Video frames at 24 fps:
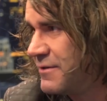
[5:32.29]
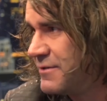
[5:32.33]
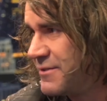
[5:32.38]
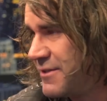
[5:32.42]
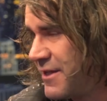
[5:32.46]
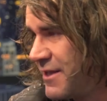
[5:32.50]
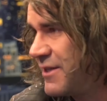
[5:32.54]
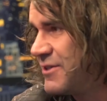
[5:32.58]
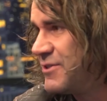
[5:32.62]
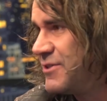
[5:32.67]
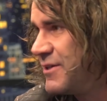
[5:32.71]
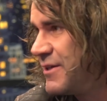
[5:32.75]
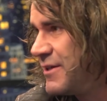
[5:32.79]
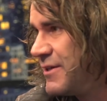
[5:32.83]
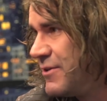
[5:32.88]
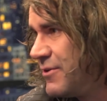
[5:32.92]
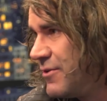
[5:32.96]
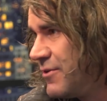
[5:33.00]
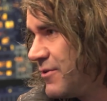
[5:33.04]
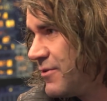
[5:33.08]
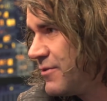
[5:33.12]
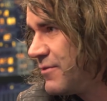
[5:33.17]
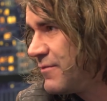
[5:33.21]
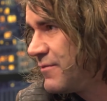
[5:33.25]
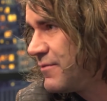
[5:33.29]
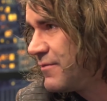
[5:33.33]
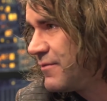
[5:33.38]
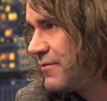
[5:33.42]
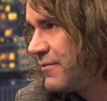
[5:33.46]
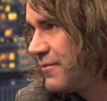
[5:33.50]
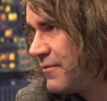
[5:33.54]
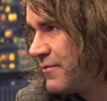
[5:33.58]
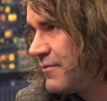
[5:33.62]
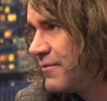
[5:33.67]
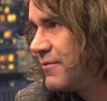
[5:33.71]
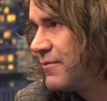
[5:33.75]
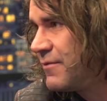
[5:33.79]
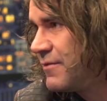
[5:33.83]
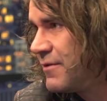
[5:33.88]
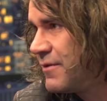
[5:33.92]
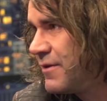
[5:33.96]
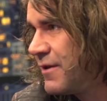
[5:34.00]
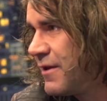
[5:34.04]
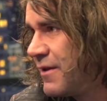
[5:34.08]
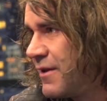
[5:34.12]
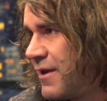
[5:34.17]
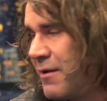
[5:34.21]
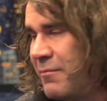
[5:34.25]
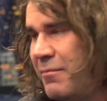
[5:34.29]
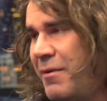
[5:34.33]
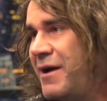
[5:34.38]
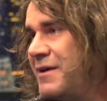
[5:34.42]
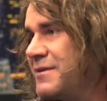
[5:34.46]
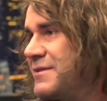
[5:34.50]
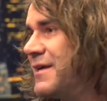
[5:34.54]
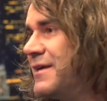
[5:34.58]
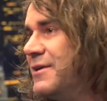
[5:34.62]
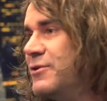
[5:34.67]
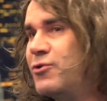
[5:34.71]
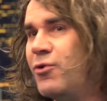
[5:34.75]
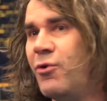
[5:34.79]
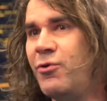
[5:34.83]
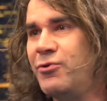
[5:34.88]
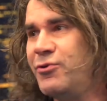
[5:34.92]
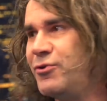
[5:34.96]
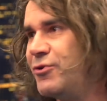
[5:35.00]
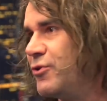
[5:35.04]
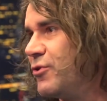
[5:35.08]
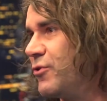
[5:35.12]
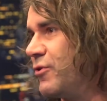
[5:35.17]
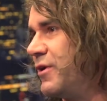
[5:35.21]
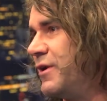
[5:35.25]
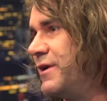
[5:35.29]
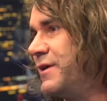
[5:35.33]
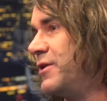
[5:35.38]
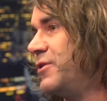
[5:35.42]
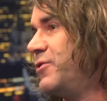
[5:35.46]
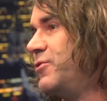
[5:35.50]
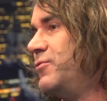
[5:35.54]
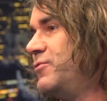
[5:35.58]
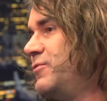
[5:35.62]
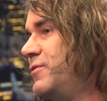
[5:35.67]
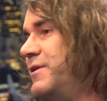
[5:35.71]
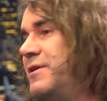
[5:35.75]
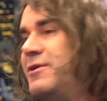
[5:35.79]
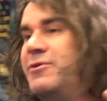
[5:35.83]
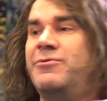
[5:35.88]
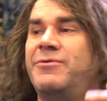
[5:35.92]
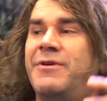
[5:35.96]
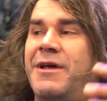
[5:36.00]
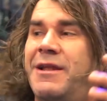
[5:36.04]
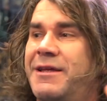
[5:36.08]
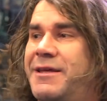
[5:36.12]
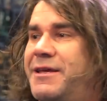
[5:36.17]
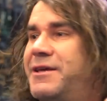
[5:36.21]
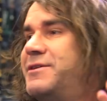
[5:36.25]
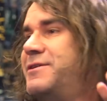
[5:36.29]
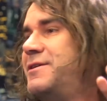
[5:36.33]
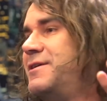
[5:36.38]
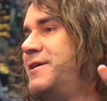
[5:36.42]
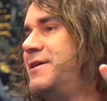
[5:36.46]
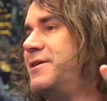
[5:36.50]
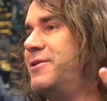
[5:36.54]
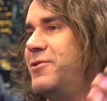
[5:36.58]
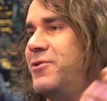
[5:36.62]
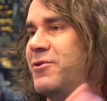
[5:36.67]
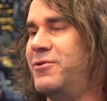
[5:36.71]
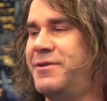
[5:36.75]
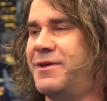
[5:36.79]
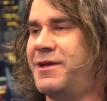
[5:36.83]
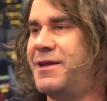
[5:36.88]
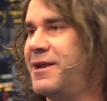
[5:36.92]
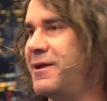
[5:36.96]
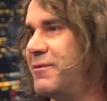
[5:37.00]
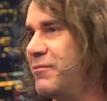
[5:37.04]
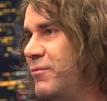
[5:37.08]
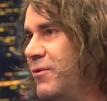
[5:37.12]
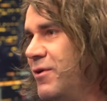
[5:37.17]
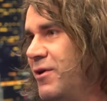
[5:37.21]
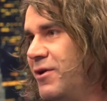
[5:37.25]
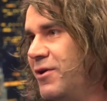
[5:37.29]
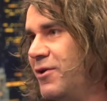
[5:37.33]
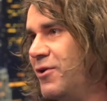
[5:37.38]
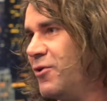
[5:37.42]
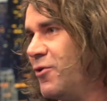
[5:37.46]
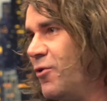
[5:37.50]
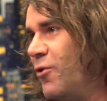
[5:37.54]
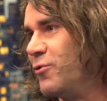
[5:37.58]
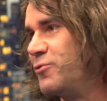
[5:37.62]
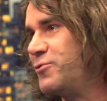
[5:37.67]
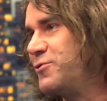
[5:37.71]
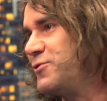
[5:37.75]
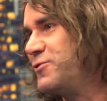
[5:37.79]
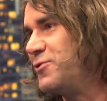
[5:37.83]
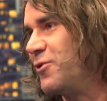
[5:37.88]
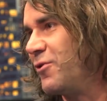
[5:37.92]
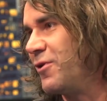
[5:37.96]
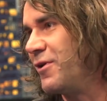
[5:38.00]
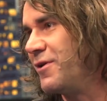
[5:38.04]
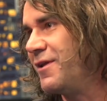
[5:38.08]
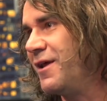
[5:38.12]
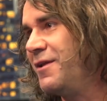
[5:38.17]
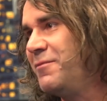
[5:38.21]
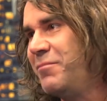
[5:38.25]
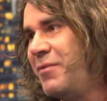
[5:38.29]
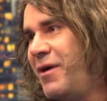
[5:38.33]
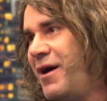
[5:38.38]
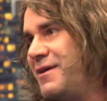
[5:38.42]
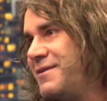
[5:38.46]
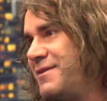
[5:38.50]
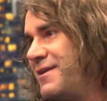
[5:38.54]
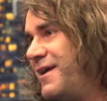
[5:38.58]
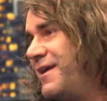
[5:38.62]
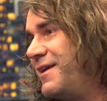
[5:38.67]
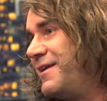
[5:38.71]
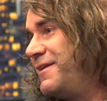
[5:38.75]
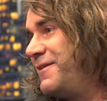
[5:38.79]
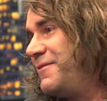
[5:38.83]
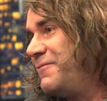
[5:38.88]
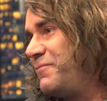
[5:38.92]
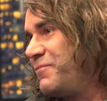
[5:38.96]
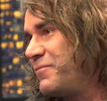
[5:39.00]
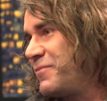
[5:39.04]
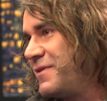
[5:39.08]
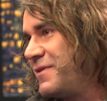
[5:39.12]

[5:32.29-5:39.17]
sanatçı gidiyor. Yüzde yetmişi. Yani, yani bazıları dolduruyorlar. 200, 250 kişi giriyor diyelim. 30 dolardan bazıları